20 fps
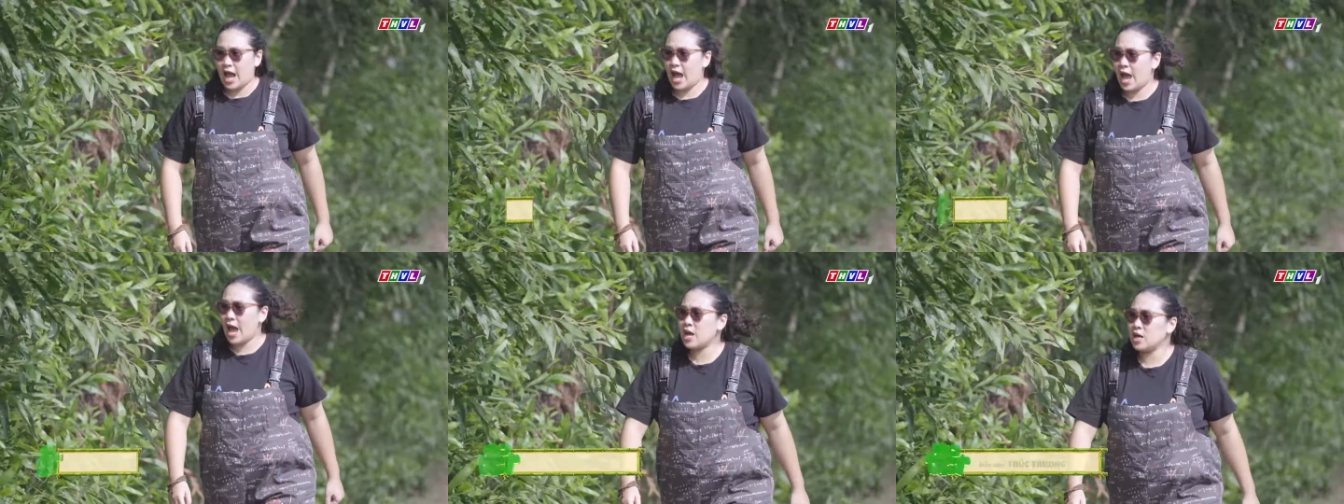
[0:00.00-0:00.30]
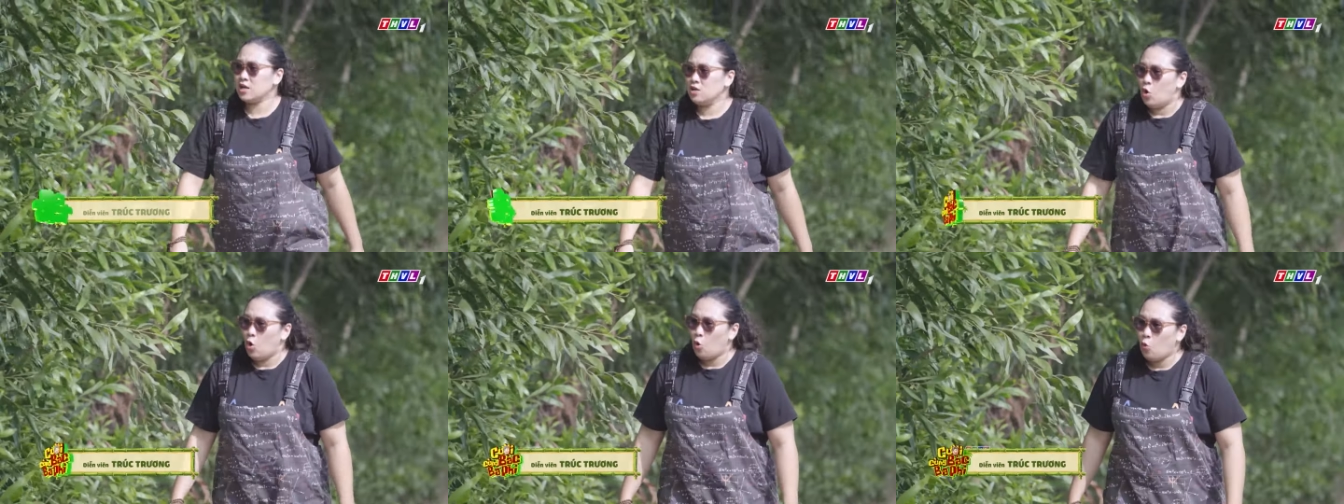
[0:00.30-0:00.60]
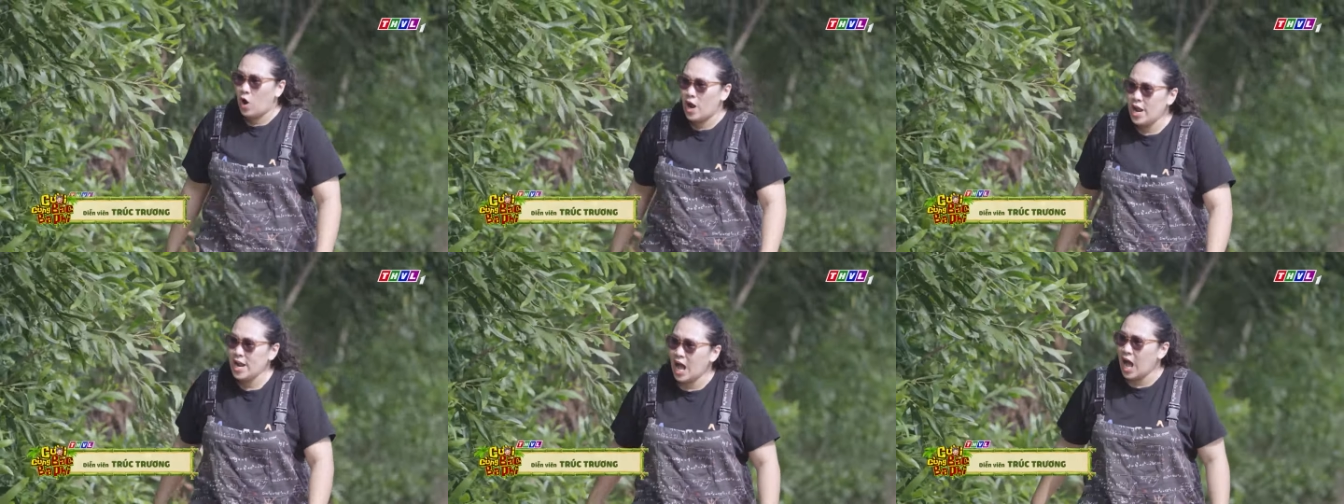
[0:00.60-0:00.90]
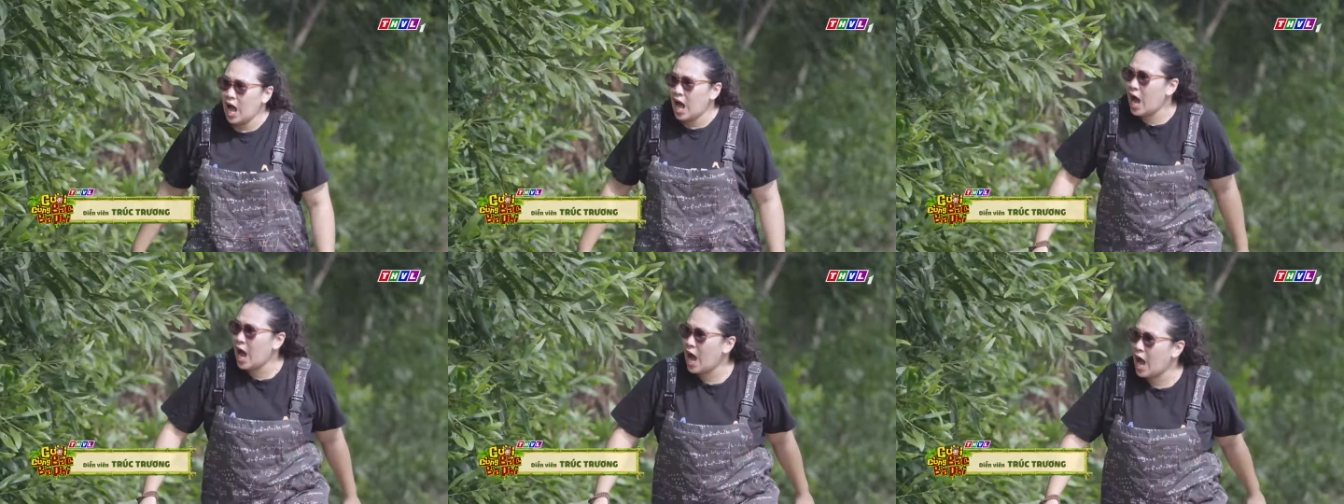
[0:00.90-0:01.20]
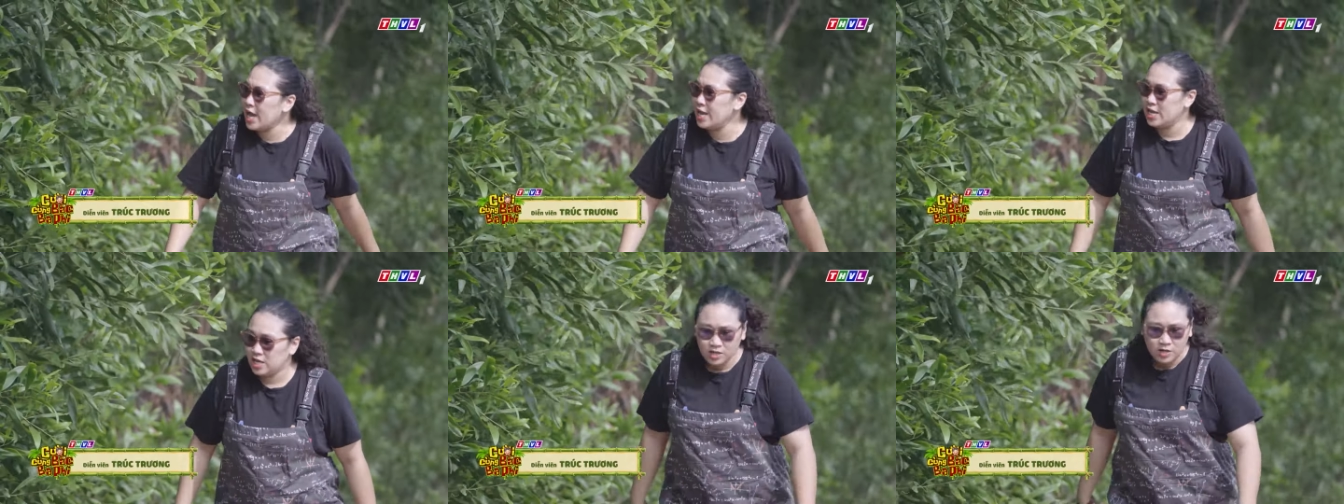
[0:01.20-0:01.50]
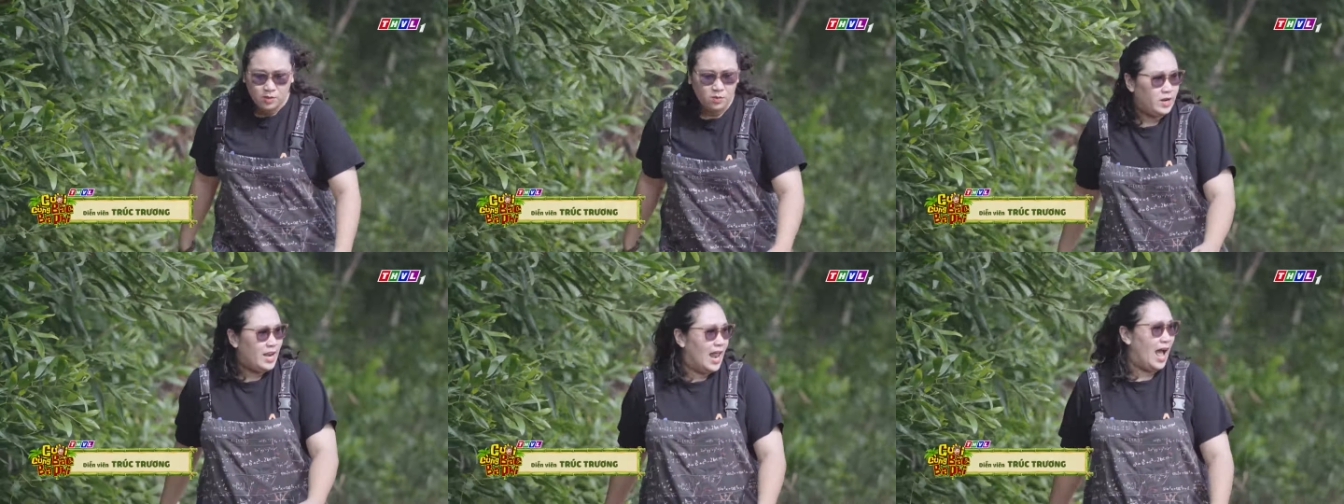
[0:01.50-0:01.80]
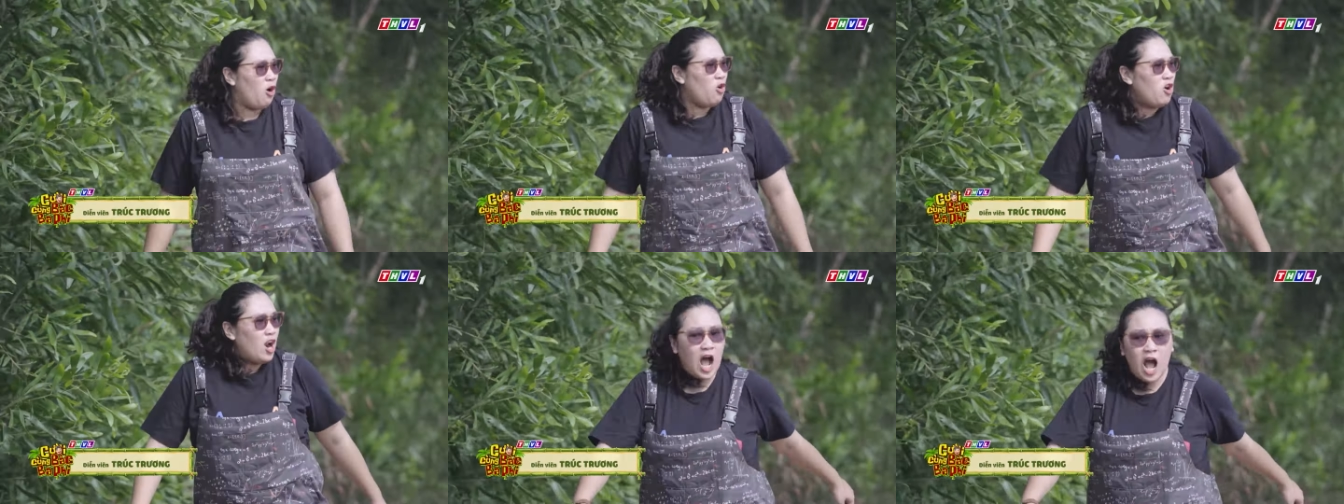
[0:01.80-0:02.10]
hả quý ơi
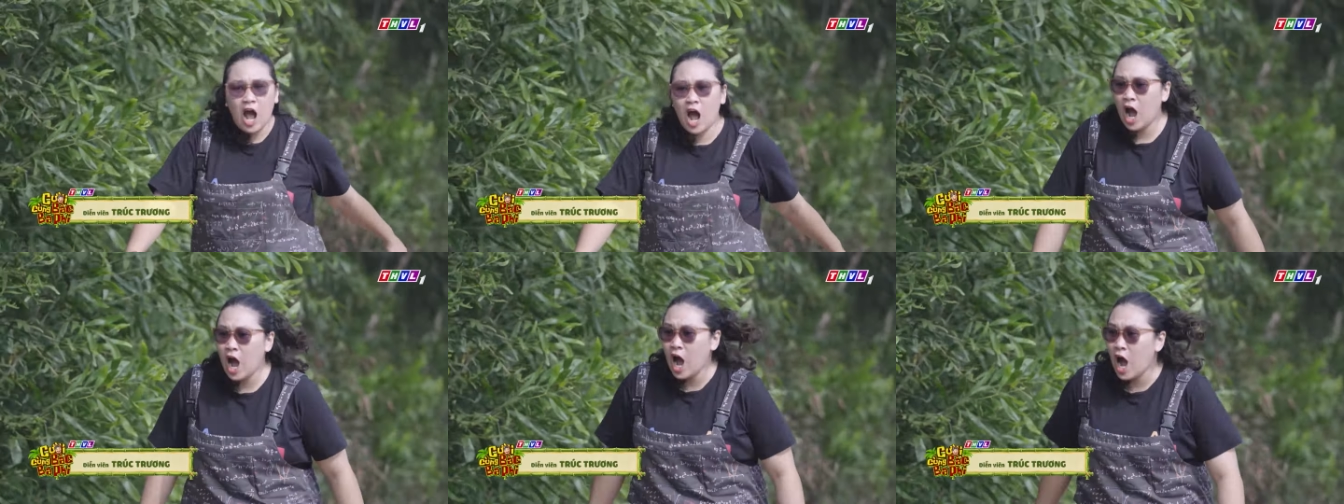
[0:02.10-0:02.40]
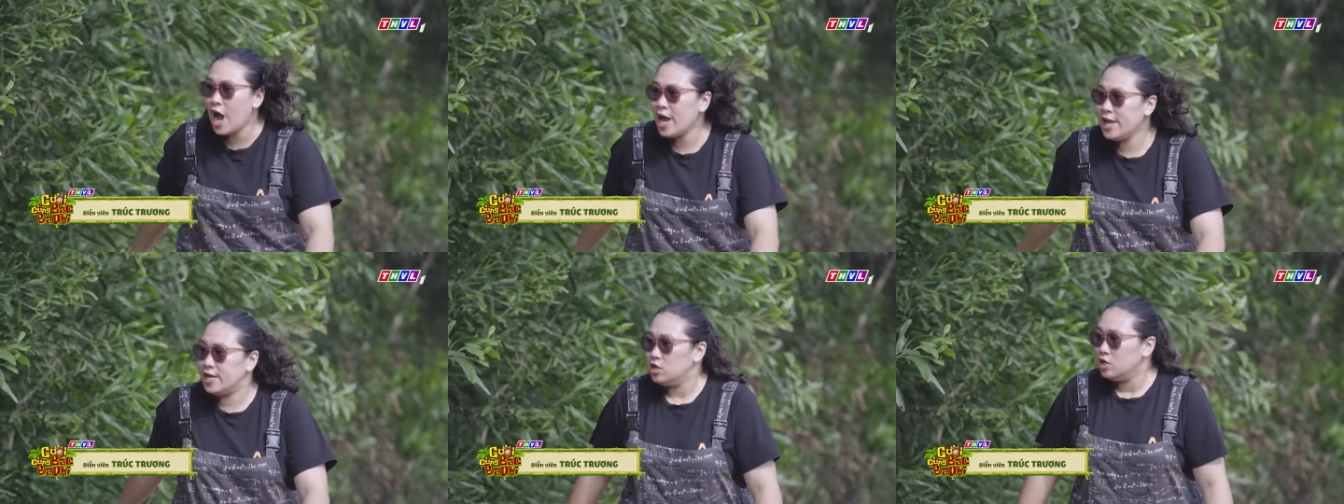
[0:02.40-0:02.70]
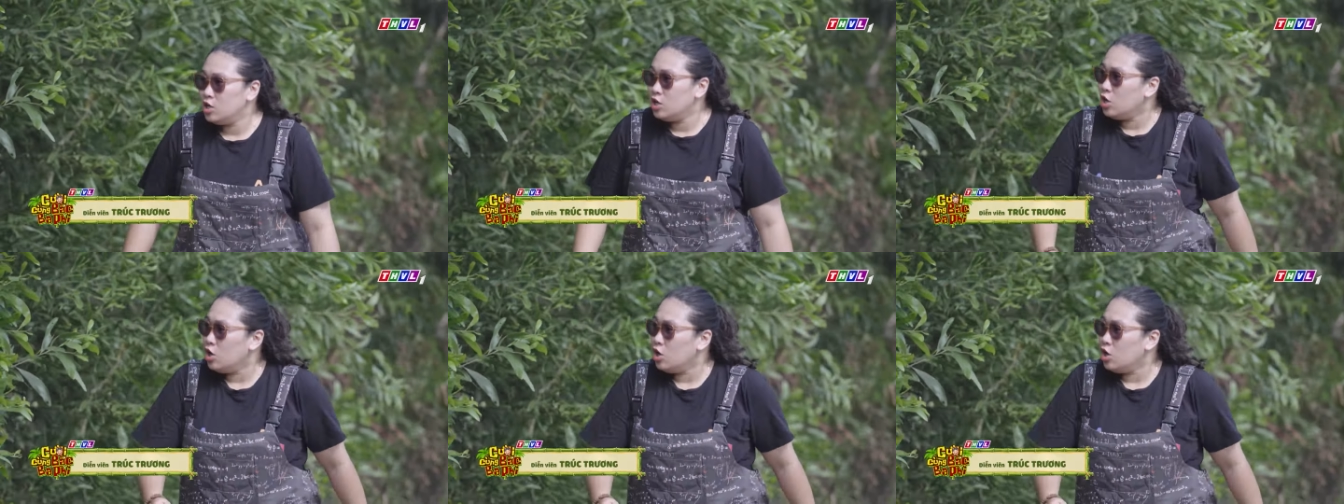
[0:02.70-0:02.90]
đâu rồi